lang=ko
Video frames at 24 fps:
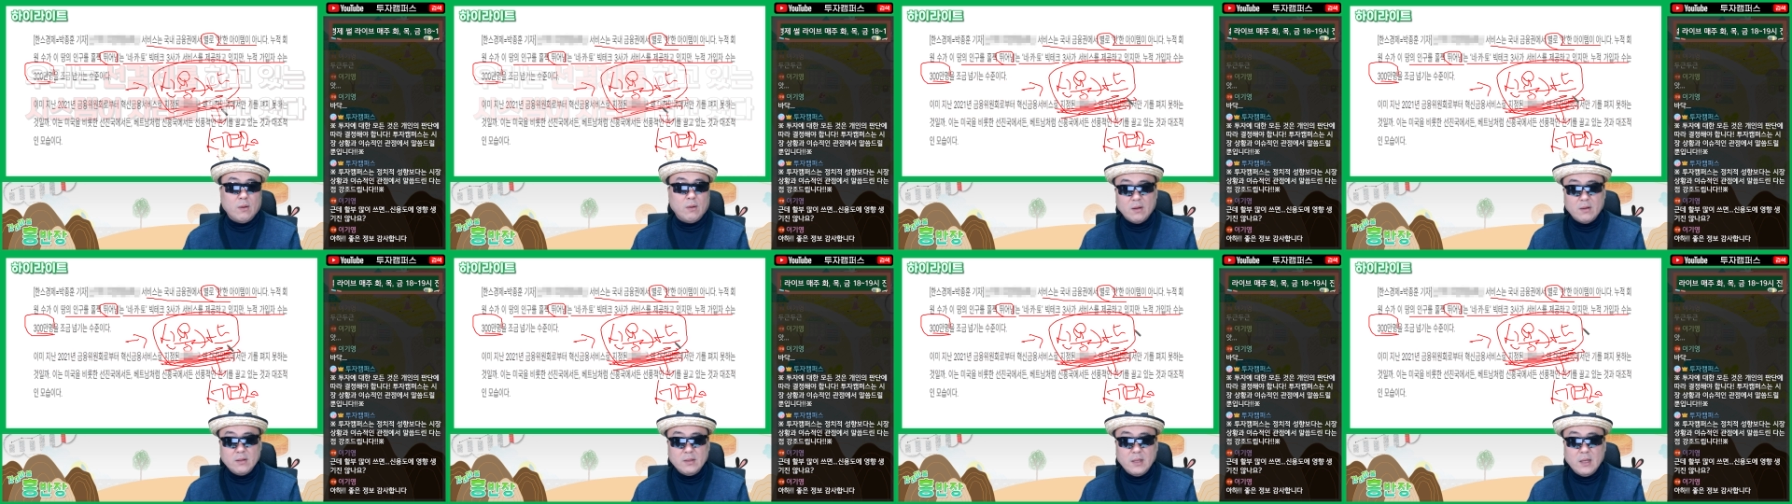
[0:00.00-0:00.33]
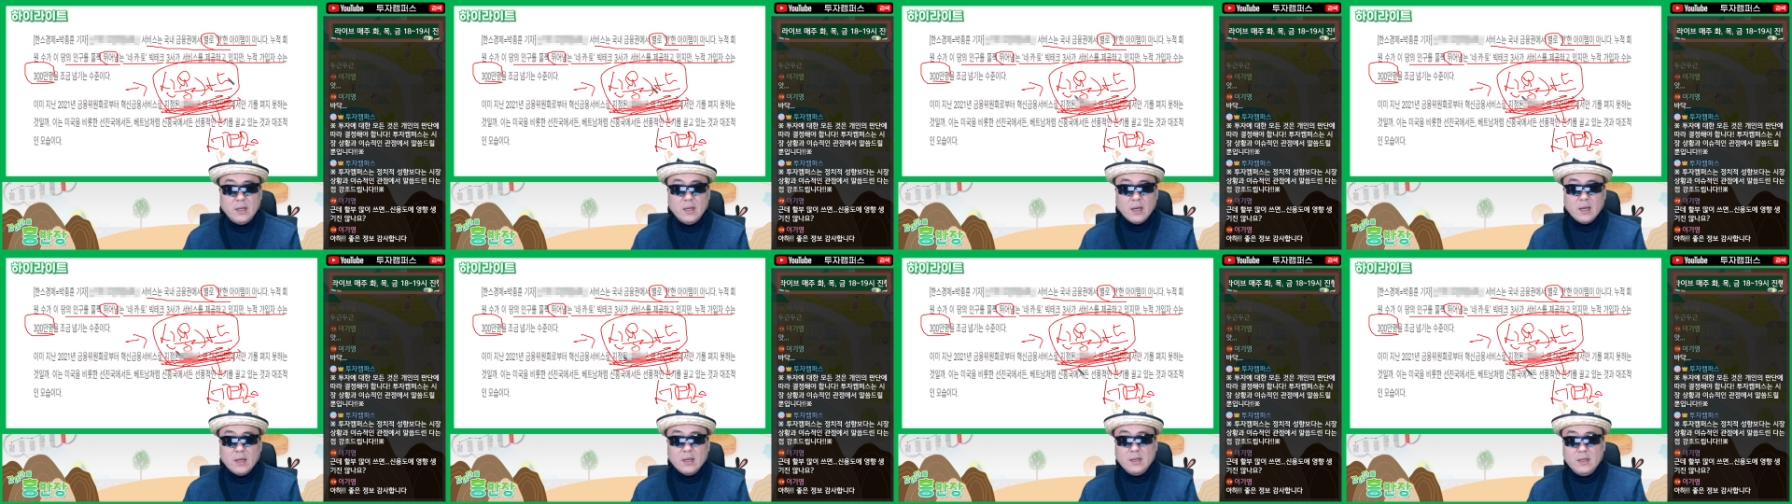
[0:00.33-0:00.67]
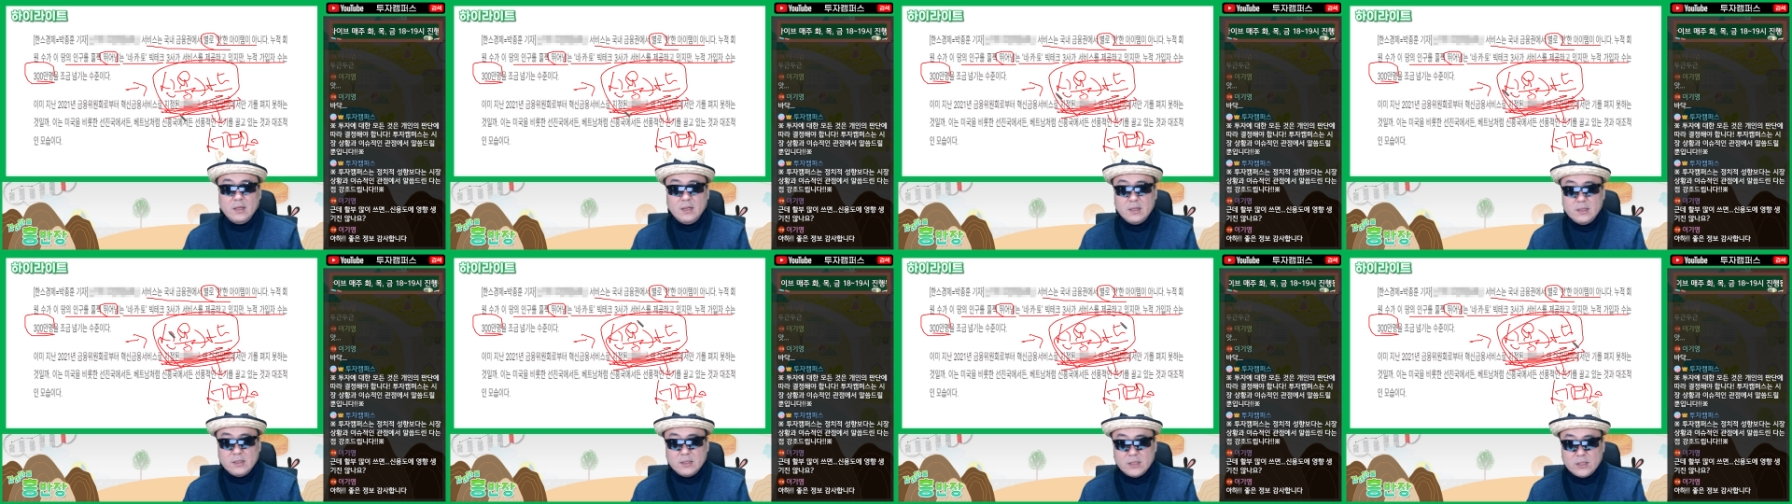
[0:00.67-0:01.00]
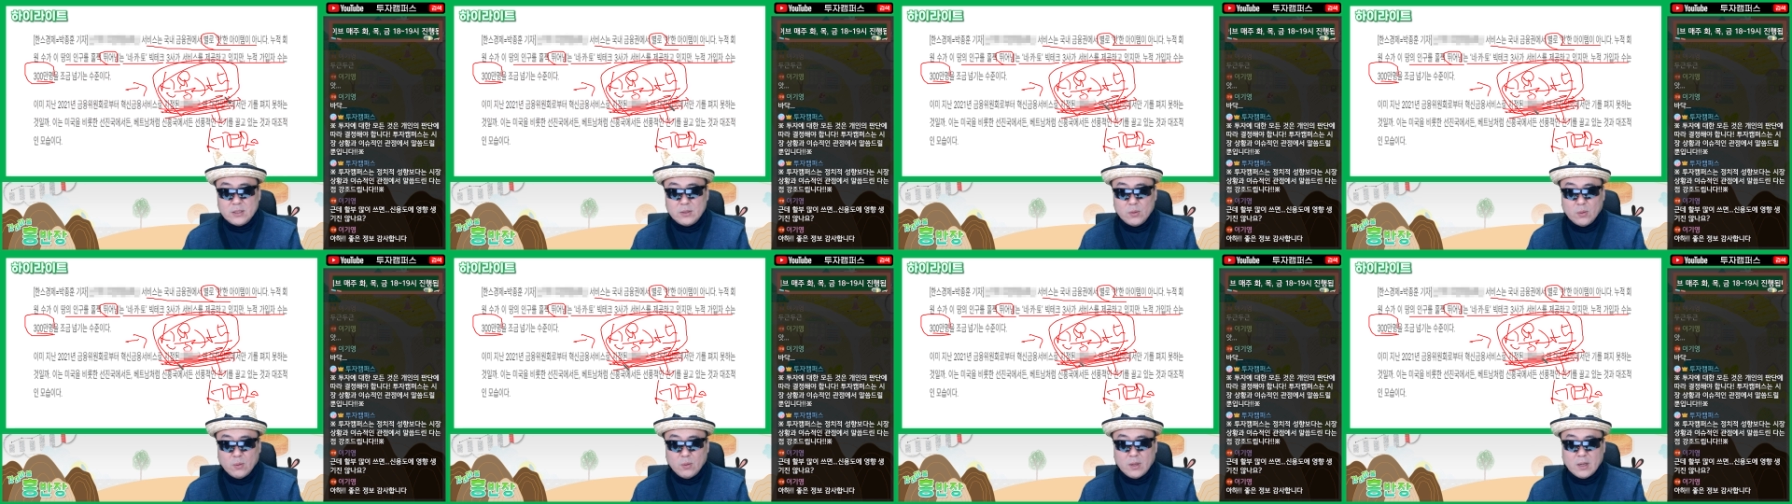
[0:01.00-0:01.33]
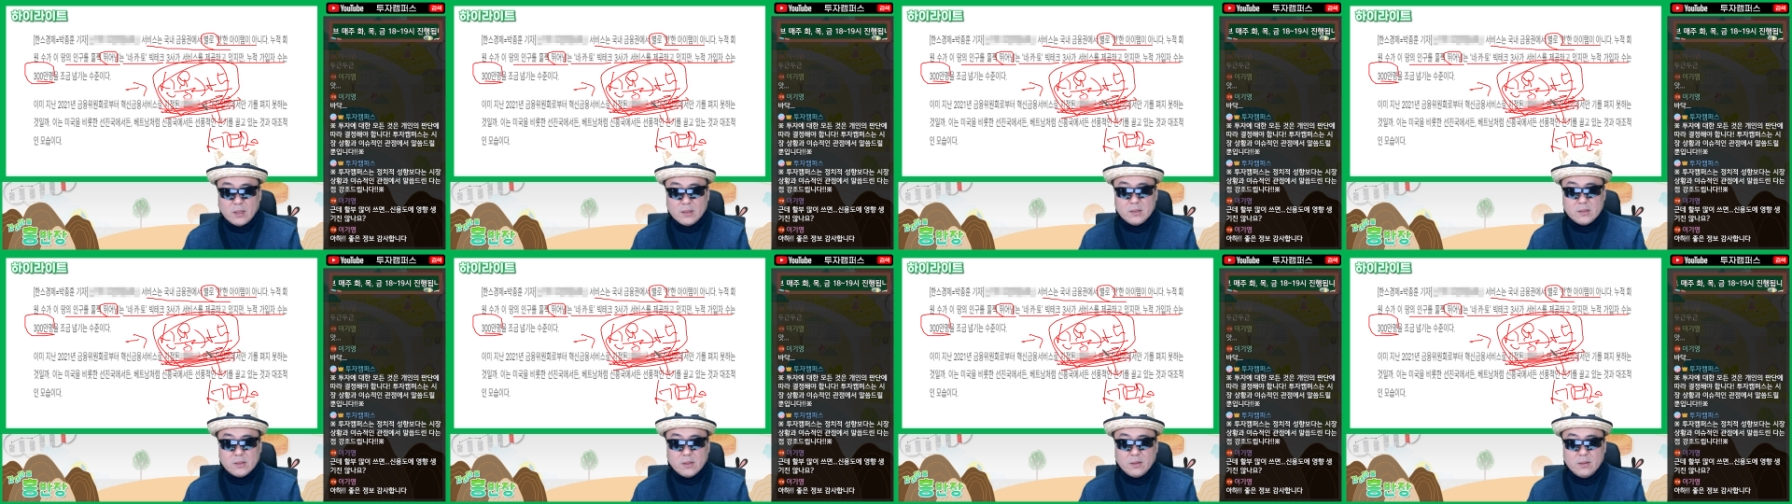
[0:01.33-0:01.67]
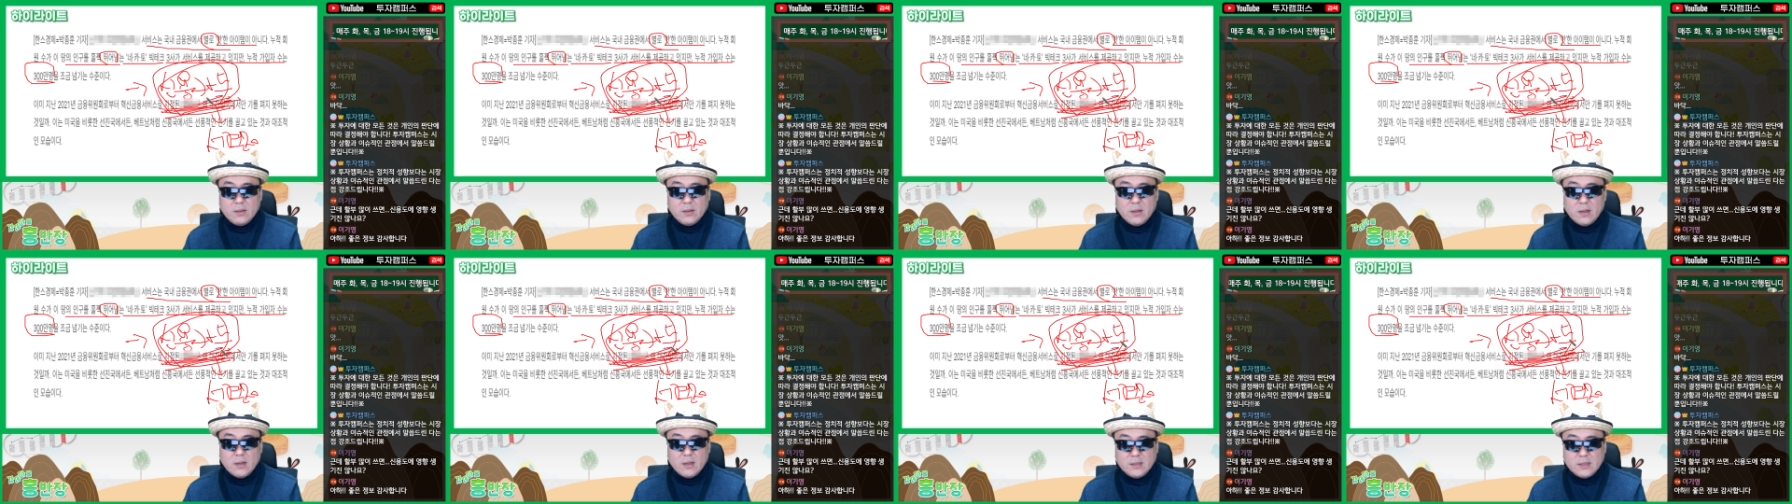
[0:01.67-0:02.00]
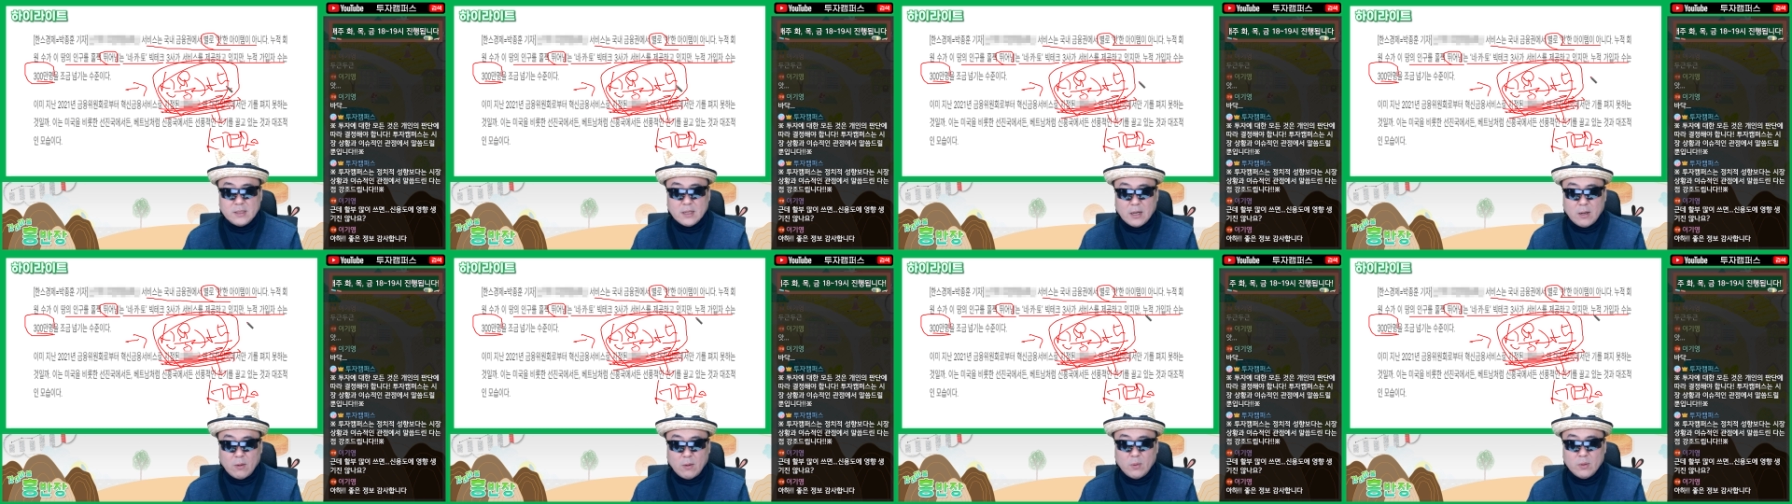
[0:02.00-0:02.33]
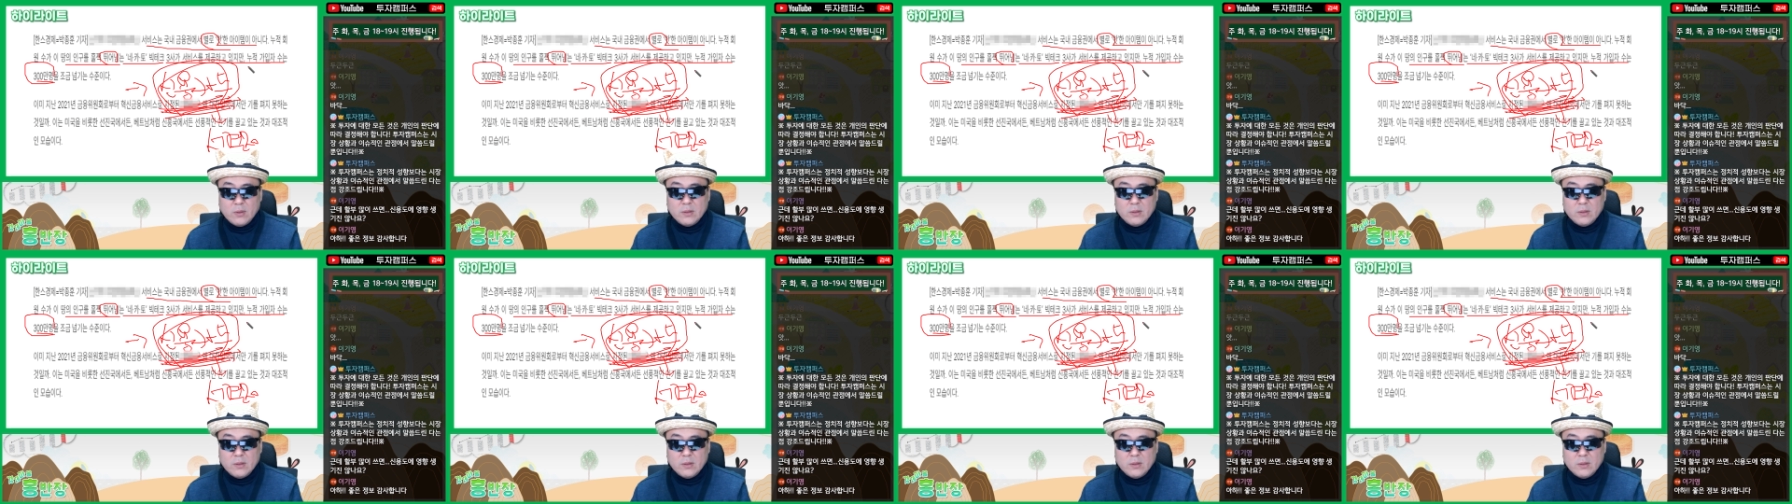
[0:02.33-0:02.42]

근데 이 신용카드 선결제하고